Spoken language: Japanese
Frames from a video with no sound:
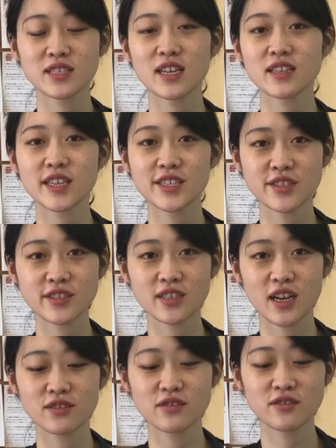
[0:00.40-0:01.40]
やってくる
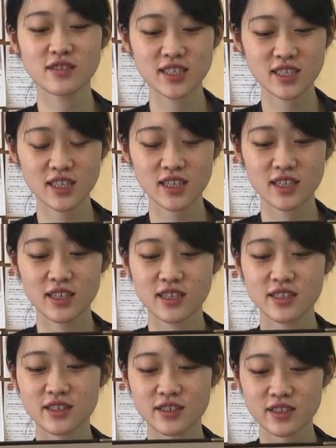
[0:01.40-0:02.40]
花粉の時期
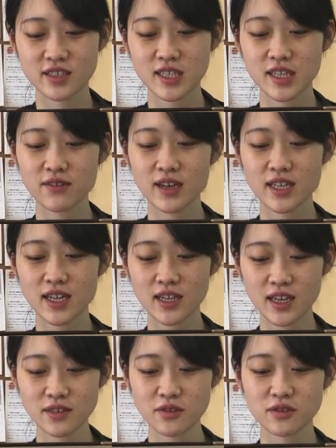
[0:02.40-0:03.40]
薬はい
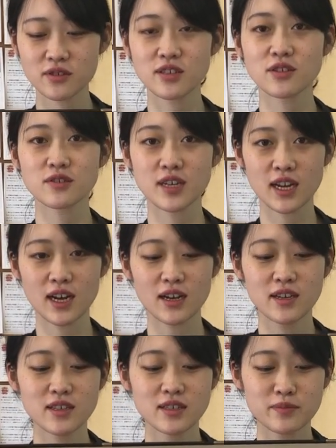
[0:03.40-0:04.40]
らないという人から
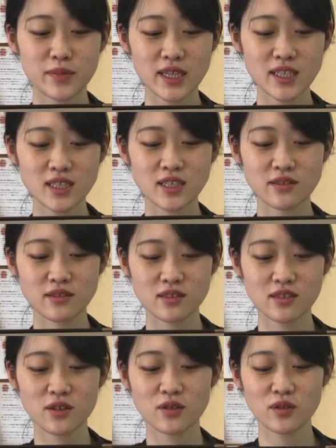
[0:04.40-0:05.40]
毎日薬
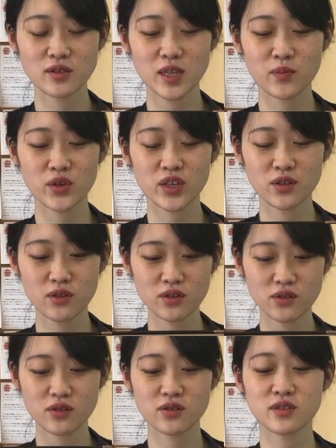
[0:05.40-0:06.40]
を飲んでもひどい
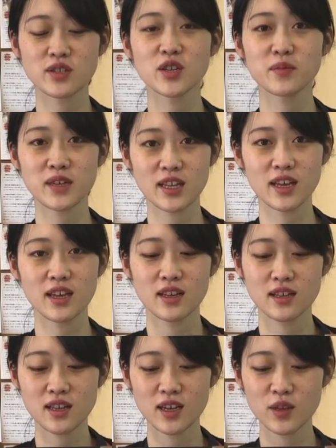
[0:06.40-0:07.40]
という人まで
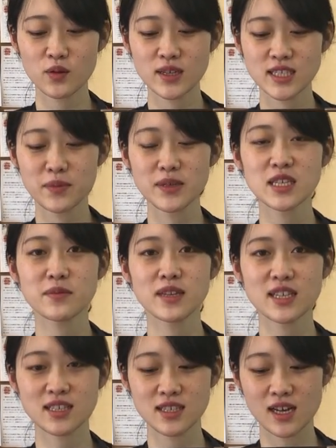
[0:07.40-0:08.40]
程度は様々
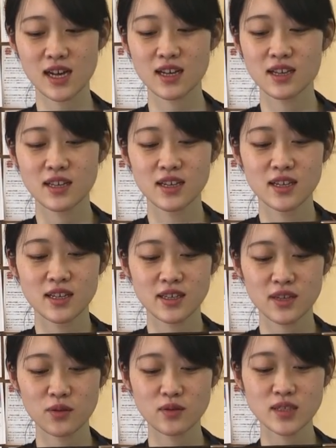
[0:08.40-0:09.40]
ですが
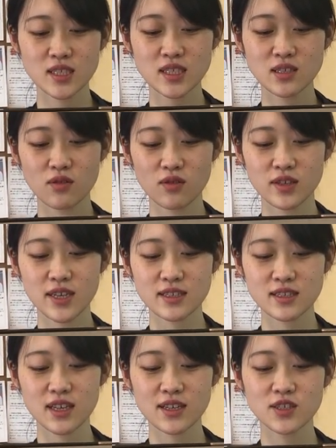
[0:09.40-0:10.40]
日本人の
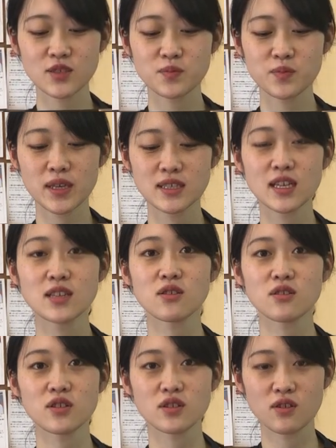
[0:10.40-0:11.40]
約30%
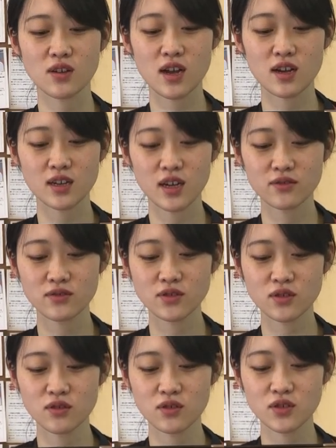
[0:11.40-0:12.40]
の人が花粉
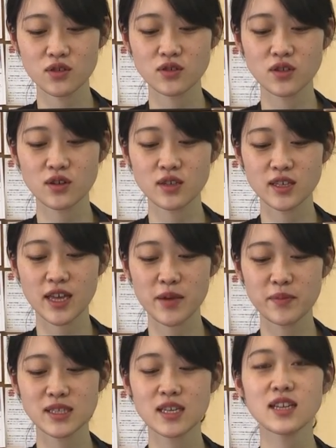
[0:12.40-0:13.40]
症の症状に
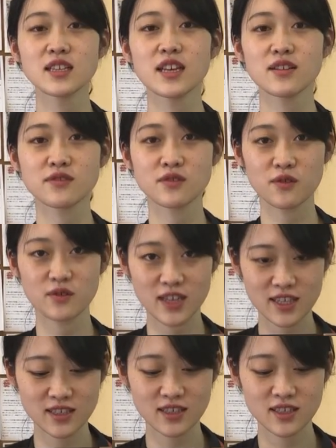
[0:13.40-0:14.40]
悩まされているそう
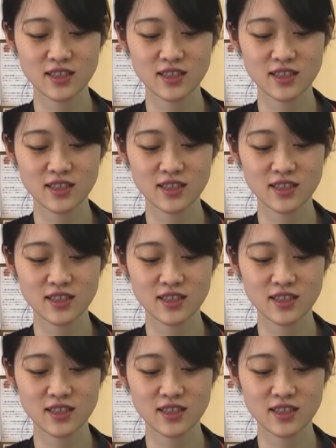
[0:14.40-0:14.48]
で